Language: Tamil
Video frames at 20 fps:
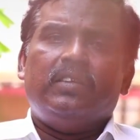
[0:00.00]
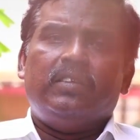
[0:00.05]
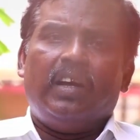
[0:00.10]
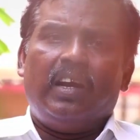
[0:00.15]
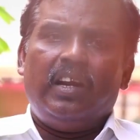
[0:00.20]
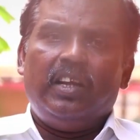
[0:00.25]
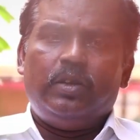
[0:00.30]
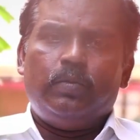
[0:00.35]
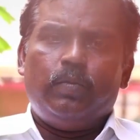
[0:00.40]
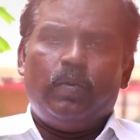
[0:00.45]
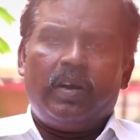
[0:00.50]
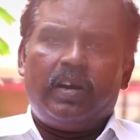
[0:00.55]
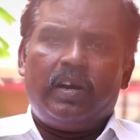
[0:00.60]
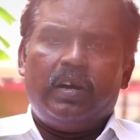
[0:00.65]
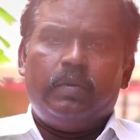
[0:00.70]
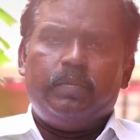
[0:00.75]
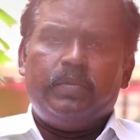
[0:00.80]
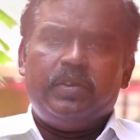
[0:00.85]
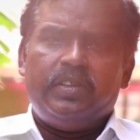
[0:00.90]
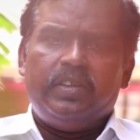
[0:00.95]
தலித்
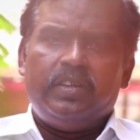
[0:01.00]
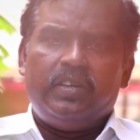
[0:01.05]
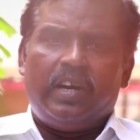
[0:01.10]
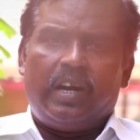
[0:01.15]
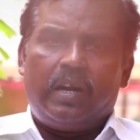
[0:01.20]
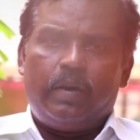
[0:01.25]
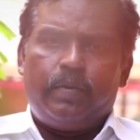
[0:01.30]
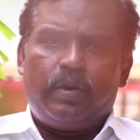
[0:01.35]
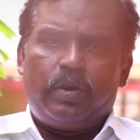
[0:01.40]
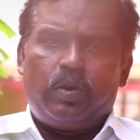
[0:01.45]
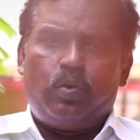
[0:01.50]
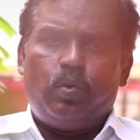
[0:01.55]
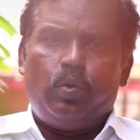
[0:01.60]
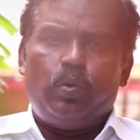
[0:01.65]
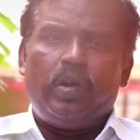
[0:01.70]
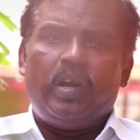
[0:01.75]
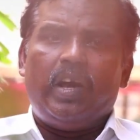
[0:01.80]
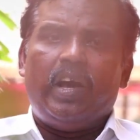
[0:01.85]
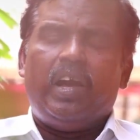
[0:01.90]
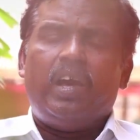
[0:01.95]
மக்கள் மீது
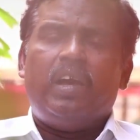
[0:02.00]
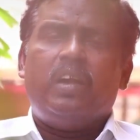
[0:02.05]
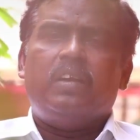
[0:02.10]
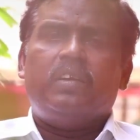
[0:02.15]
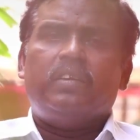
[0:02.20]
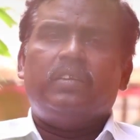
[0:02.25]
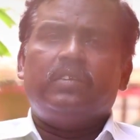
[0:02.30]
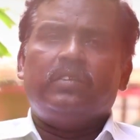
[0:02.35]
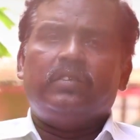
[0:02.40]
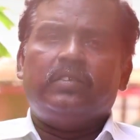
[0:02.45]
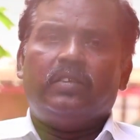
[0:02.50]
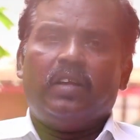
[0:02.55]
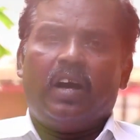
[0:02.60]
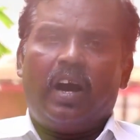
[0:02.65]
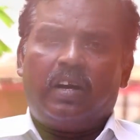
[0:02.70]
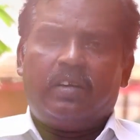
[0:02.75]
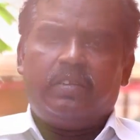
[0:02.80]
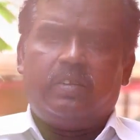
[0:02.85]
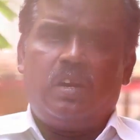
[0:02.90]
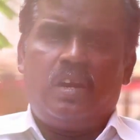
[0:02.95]
நடைபெறக்கூடிய
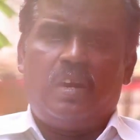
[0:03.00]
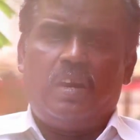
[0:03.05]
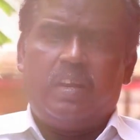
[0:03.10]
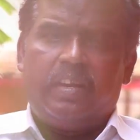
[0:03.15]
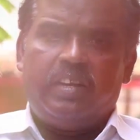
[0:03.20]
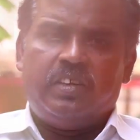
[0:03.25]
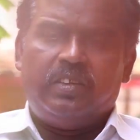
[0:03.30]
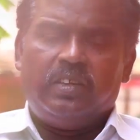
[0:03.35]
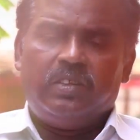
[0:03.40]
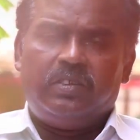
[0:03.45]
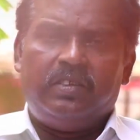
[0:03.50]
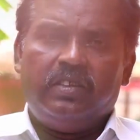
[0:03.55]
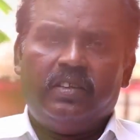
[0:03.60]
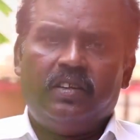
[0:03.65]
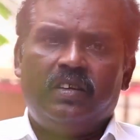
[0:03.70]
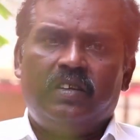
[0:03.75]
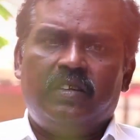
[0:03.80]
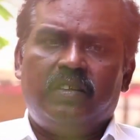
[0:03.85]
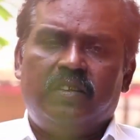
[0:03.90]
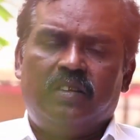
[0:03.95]
தாக்குதல்களை எதிர்த்து
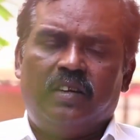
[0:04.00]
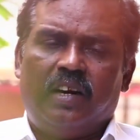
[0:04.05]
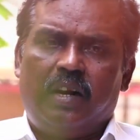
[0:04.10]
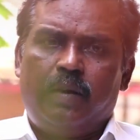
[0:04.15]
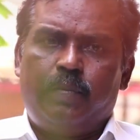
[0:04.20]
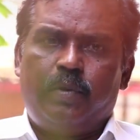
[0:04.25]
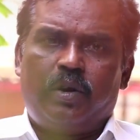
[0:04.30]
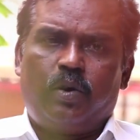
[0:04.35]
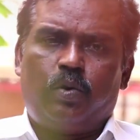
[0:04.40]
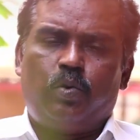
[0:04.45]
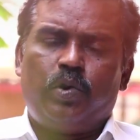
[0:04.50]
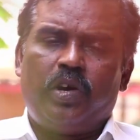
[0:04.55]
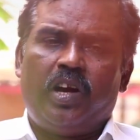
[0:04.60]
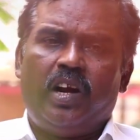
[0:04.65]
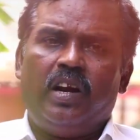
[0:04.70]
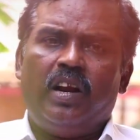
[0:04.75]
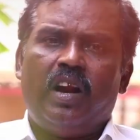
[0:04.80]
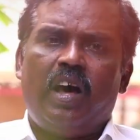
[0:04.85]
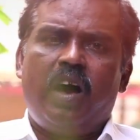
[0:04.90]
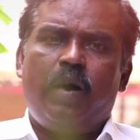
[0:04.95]
நடைபெறக்கூடிய
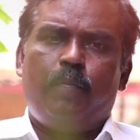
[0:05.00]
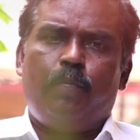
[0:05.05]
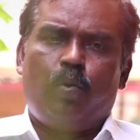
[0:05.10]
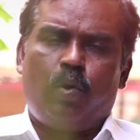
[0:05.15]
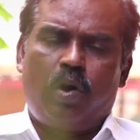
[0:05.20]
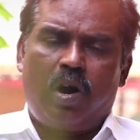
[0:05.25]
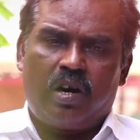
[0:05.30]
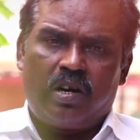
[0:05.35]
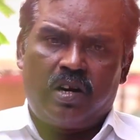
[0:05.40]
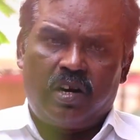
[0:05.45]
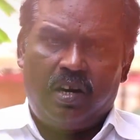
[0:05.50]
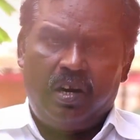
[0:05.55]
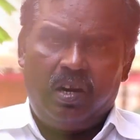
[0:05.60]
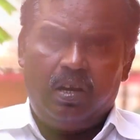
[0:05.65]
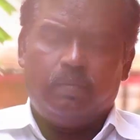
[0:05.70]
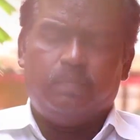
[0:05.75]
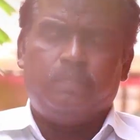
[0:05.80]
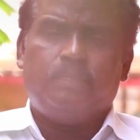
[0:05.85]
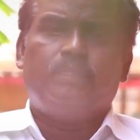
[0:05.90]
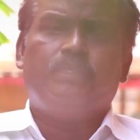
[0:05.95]
எல்லா
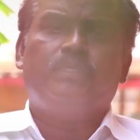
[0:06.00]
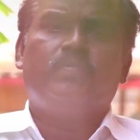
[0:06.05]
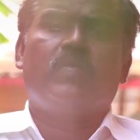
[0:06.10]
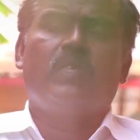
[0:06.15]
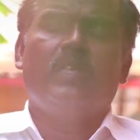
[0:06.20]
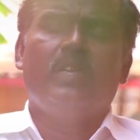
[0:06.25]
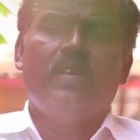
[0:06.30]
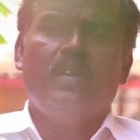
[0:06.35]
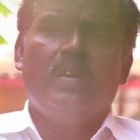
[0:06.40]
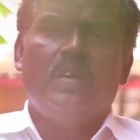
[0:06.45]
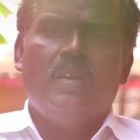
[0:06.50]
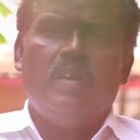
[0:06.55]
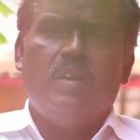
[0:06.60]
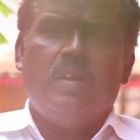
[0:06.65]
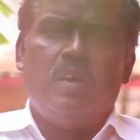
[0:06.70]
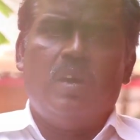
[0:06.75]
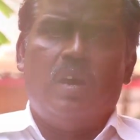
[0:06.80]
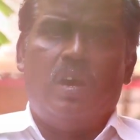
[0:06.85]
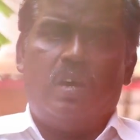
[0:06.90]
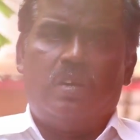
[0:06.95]
போராட்டங்களிலும்
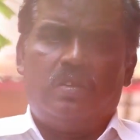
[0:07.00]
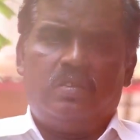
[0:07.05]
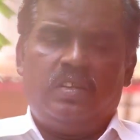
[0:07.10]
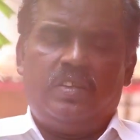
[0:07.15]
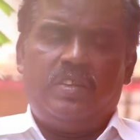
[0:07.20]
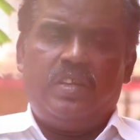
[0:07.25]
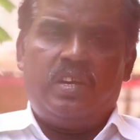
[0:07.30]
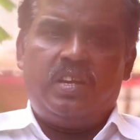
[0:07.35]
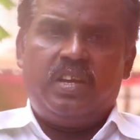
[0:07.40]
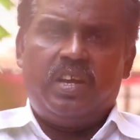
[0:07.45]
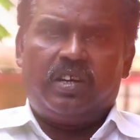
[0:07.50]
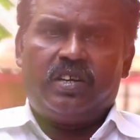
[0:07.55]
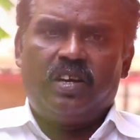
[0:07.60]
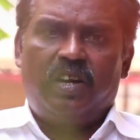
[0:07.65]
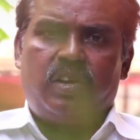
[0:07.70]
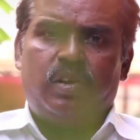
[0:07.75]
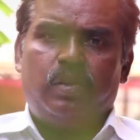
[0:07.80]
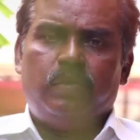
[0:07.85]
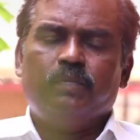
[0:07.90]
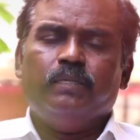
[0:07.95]
அருந்ததியர்
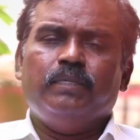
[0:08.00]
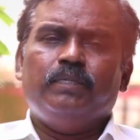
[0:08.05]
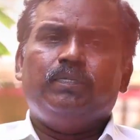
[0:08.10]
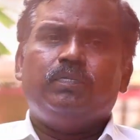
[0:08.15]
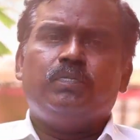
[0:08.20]
இயக்கங்களும்